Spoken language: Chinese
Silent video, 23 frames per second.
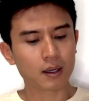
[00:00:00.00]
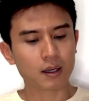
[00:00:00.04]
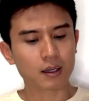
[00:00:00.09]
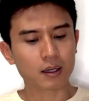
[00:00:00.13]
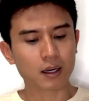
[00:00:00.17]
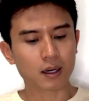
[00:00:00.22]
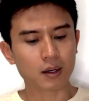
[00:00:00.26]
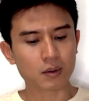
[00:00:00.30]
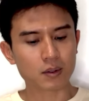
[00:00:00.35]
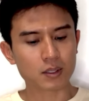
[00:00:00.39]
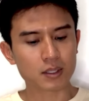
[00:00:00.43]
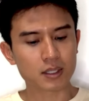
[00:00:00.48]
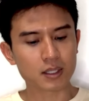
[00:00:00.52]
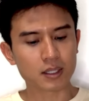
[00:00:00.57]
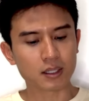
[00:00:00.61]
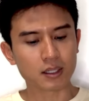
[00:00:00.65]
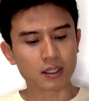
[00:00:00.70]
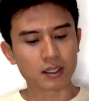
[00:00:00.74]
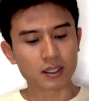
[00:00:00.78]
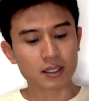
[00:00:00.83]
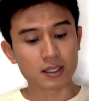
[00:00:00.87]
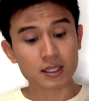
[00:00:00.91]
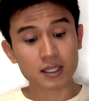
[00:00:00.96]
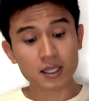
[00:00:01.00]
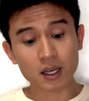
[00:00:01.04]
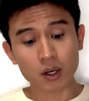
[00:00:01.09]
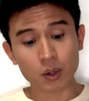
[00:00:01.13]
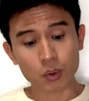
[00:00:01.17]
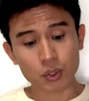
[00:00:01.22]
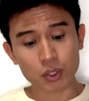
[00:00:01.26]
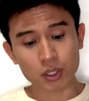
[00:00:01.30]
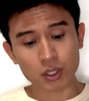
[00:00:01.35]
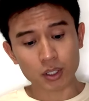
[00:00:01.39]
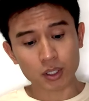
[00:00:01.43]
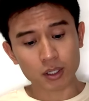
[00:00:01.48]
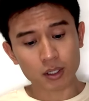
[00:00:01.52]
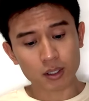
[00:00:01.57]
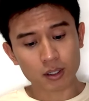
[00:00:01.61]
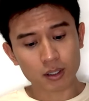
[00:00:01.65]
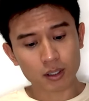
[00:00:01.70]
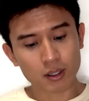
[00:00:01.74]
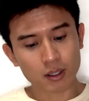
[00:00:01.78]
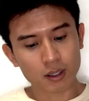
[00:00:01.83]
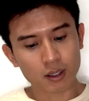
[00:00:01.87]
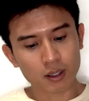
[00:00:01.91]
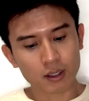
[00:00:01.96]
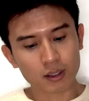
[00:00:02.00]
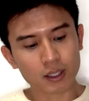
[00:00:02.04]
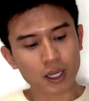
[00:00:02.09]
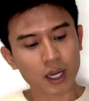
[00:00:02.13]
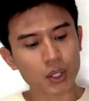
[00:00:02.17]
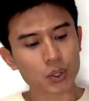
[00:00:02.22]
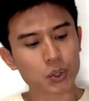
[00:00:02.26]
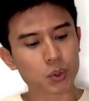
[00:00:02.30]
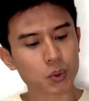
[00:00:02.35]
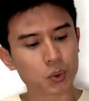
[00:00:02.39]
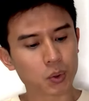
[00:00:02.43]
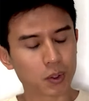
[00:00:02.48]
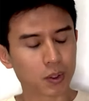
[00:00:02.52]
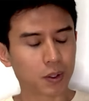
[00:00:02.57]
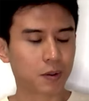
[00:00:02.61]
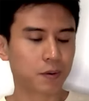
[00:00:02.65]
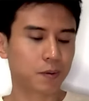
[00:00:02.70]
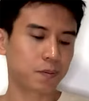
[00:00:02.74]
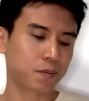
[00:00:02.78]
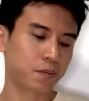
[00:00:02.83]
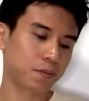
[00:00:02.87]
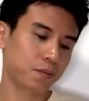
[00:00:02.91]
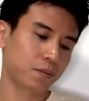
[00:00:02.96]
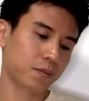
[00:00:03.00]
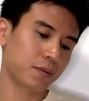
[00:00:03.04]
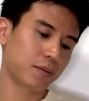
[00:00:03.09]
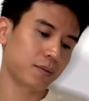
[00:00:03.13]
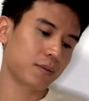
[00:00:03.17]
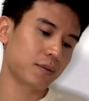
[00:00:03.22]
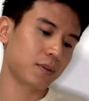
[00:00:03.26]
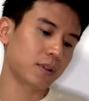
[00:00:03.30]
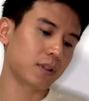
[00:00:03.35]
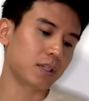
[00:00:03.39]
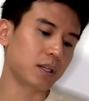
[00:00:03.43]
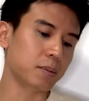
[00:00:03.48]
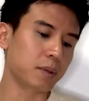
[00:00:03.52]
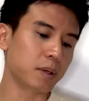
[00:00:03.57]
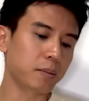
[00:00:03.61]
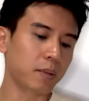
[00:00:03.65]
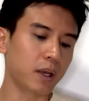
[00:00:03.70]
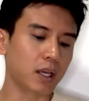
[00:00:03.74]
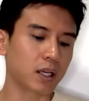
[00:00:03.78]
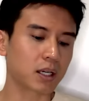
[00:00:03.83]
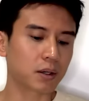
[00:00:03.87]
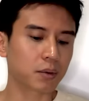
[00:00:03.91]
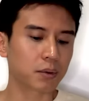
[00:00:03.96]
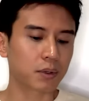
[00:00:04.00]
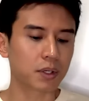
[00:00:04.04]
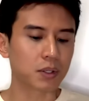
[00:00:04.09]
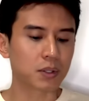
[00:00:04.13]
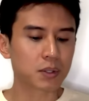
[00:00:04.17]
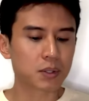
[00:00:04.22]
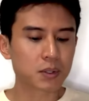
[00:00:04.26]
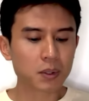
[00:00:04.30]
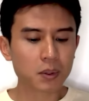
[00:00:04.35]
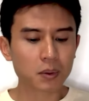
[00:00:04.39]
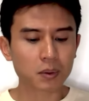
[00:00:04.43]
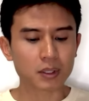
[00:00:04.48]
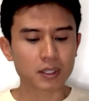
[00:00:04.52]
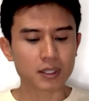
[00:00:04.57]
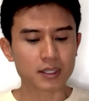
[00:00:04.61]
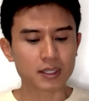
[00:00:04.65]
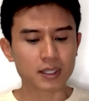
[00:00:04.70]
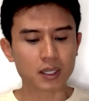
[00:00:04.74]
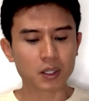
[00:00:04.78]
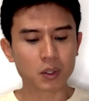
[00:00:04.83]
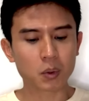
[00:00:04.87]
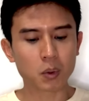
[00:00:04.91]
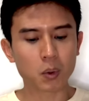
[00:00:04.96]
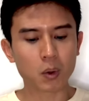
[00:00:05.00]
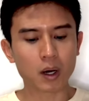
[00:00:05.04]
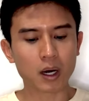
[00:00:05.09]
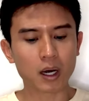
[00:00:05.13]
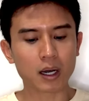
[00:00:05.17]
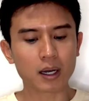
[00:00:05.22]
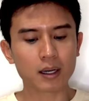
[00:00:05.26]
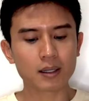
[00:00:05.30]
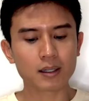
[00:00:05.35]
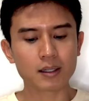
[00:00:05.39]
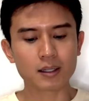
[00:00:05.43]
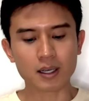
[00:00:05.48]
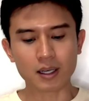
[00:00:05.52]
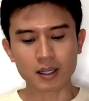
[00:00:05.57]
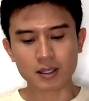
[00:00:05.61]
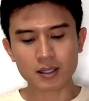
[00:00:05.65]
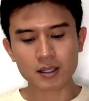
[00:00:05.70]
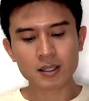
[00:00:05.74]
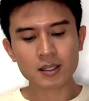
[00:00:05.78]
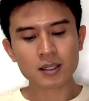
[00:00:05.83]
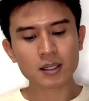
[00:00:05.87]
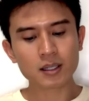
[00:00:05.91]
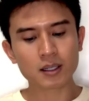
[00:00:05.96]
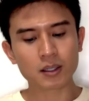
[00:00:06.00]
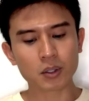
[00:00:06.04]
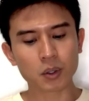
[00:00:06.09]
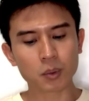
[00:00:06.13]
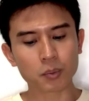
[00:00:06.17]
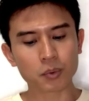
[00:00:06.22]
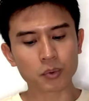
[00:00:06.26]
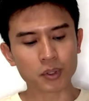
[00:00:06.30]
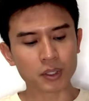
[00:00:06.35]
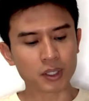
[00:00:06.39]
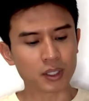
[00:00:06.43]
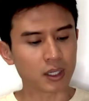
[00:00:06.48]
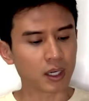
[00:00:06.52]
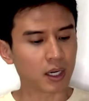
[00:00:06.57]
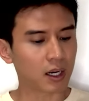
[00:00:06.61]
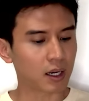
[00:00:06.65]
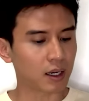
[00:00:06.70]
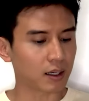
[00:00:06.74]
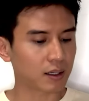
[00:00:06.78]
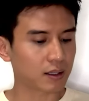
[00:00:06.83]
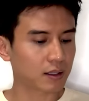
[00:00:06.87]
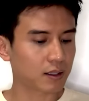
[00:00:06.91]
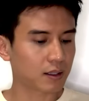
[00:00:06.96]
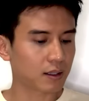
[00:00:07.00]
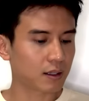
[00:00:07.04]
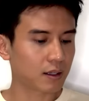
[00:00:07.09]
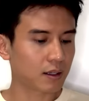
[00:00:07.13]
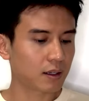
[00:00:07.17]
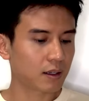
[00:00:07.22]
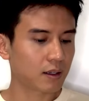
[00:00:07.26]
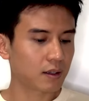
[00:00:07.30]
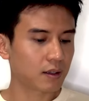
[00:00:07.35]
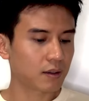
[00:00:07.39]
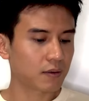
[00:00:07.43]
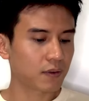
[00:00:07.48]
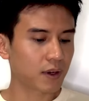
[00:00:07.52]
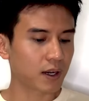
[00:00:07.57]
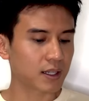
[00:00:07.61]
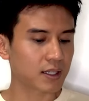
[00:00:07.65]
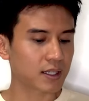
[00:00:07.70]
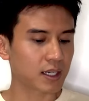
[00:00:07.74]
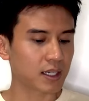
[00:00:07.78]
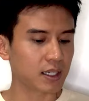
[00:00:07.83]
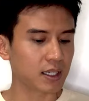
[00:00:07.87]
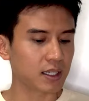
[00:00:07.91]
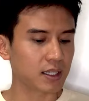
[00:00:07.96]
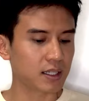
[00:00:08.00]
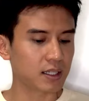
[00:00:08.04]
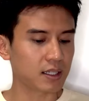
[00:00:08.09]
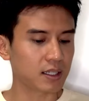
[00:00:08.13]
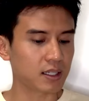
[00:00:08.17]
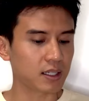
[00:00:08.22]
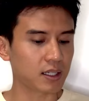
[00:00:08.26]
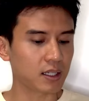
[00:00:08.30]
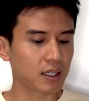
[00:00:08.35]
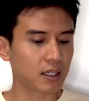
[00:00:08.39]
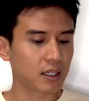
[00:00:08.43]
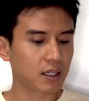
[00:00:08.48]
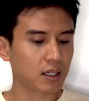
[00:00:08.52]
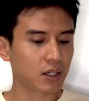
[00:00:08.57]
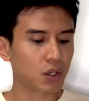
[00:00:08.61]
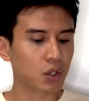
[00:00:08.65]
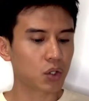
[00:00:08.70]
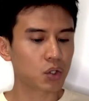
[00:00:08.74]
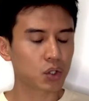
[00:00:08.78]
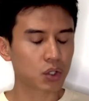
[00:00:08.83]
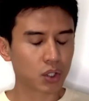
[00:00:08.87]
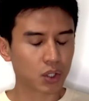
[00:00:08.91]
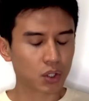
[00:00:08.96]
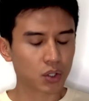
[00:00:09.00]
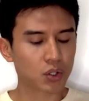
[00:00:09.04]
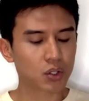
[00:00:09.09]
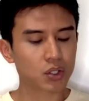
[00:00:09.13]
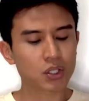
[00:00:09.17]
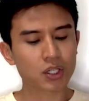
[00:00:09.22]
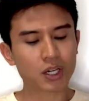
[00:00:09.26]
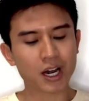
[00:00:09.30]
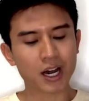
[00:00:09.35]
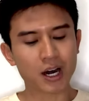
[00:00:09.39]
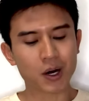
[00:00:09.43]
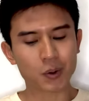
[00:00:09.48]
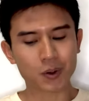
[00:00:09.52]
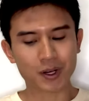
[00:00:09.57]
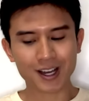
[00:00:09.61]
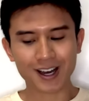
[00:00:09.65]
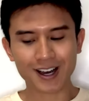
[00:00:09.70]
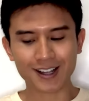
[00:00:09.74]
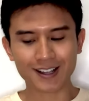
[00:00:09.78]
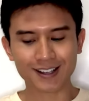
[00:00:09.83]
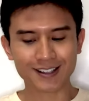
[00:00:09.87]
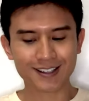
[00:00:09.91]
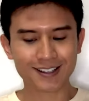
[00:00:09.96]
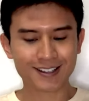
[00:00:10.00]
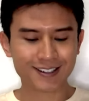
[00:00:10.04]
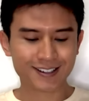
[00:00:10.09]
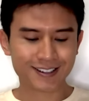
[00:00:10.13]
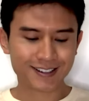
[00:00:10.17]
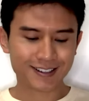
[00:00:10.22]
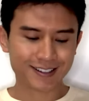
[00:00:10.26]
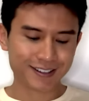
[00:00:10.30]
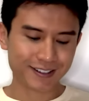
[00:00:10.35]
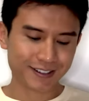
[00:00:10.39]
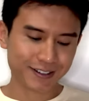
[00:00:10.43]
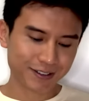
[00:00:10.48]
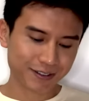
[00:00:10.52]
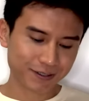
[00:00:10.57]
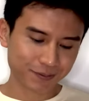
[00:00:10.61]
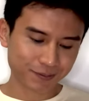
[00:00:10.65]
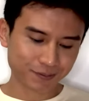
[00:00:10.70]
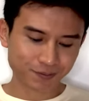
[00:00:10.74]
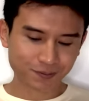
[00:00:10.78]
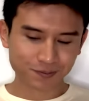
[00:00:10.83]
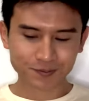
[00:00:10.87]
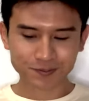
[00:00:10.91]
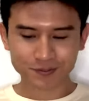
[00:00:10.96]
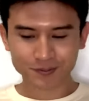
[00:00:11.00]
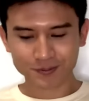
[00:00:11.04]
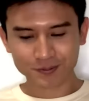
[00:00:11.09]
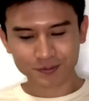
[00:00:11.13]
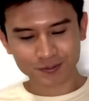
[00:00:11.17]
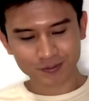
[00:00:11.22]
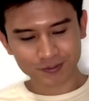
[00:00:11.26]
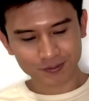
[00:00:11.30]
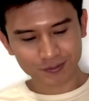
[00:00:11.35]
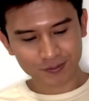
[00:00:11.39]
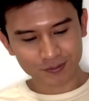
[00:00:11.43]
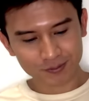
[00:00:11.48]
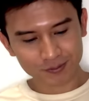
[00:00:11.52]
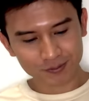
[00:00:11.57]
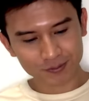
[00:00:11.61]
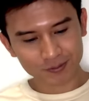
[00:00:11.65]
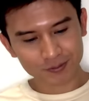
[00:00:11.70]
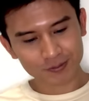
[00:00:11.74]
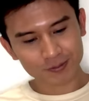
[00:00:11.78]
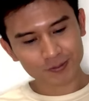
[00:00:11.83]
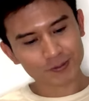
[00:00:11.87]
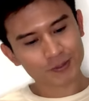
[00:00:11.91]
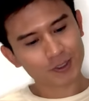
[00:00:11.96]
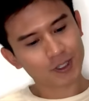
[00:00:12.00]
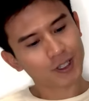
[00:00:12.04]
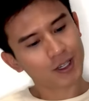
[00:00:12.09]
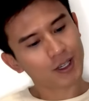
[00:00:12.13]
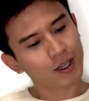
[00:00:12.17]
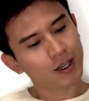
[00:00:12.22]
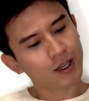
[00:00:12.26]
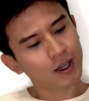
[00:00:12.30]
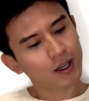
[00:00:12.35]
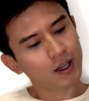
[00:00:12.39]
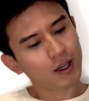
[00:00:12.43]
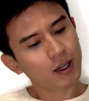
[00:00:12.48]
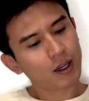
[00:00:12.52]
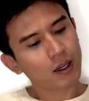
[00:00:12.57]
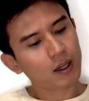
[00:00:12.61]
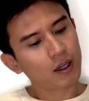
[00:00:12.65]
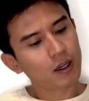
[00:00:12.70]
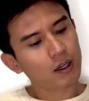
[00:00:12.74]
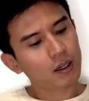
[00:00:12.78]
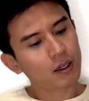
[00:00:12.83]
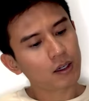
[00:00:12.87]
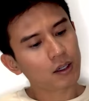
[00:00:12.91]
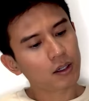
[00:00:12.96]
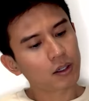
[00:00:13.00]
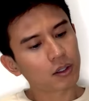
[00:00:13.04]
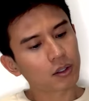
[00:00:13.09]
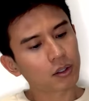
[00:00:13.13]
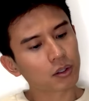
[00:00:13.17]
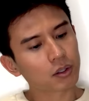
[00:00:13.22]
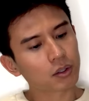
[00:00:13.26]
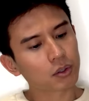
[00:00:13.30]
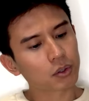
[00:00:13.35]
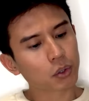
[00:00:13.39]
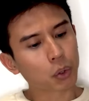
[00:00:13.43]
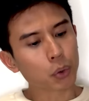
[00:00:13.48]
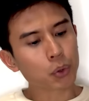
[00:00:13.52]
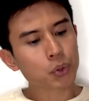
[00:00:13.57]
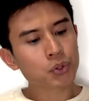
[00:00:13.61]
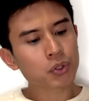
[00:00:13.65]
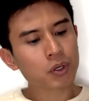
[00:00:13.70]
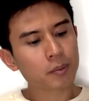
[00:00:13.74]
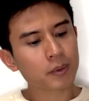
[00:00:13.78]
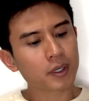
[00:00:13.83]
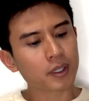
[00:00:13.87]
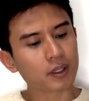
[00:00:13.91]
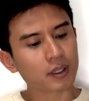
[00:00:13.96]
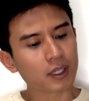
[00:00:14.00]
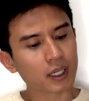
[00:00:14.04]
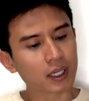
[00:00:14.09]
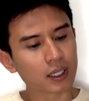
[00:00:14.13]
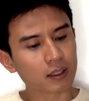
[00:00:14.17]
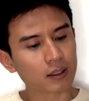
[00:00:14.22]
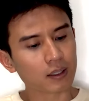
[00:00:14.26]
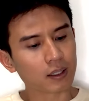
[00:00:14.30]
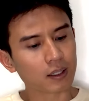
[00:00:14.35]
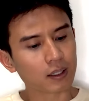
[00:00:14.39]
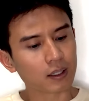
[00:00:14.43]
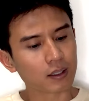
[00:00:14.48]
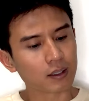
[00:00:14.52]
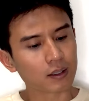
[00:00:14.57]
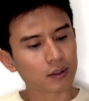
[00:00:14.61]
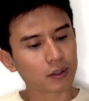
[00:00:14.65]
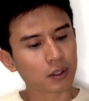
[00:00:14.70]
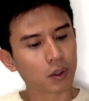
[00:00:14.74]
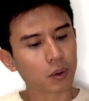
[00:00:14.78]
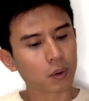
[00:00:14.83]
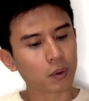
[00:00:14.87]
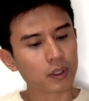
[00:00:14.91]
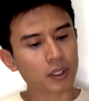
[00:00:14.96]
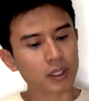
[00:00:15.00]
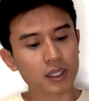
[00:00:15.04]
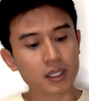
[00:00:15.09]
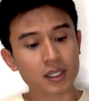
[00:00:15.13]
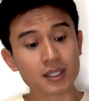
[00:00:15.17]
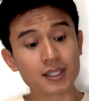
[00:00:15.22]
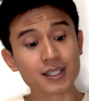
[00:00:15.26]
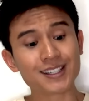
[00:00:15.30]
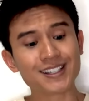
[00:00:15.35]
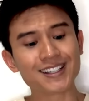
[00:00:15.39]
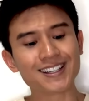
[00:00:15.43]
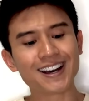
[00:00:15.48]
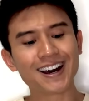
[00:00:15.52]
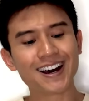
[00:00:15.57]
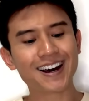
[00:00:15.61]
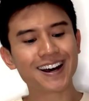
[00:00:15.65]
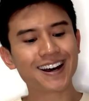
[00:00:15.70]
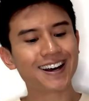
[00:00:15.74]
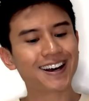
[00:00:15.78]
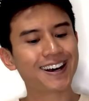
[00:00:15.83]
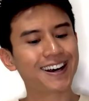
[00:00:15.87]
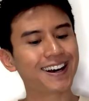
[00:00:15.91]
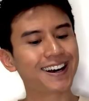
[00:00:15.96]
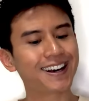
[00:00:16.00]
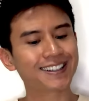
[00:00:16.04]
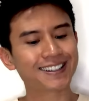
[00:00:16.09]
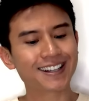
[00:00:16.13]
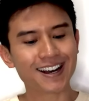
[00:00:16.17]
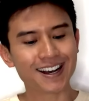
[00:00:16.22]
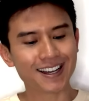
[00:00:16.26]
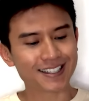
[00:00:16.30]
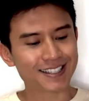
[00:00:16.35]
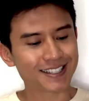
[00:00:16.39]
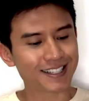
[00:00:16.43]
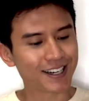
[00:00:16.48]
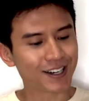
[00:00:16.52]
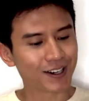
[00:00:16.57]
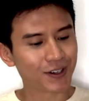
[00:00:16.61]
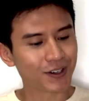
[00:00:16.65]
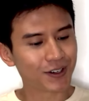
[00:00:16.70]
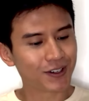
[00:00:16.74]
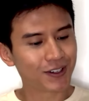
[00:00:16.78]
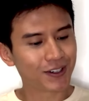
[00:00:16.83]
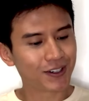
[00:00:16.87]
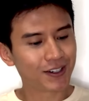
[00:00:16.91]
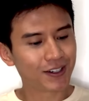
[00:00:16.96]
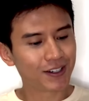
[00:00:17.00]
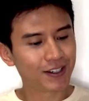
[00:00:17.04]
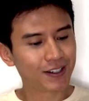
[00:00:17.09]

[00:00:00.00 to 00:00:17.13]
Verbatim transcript: 高兴的笑着，他说：“你们每个人送的鲜花颜色都不一样，放在一起真是好看。”同学们听了都一起哈哈大笑，